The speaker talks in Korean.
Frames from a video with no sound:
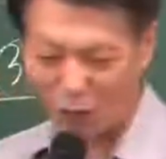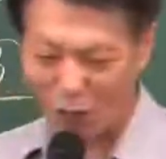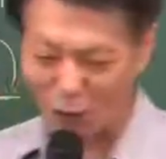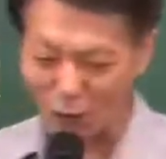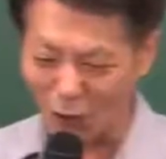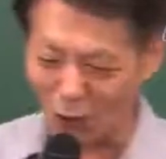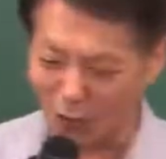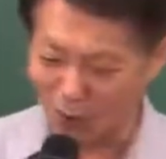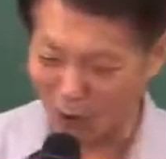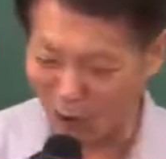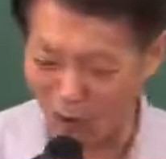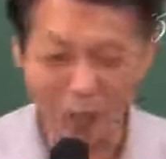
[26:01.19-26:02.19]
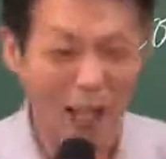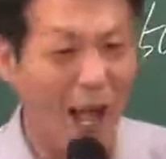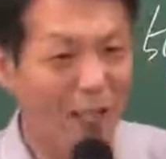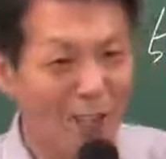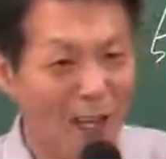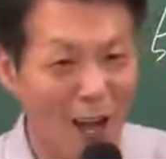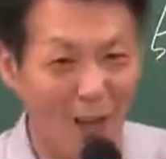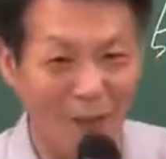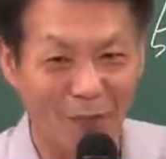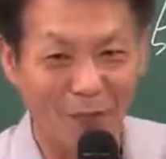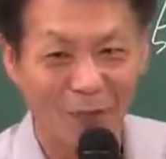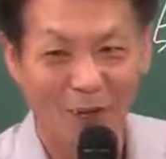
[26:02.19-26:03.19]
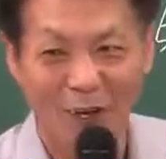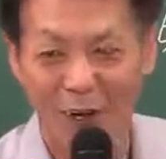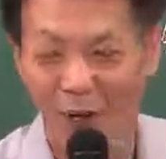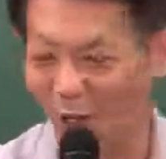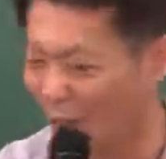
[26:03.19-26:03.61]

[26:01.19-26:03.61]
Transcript: 사유 여러분들 이건 다 알잖아. 어이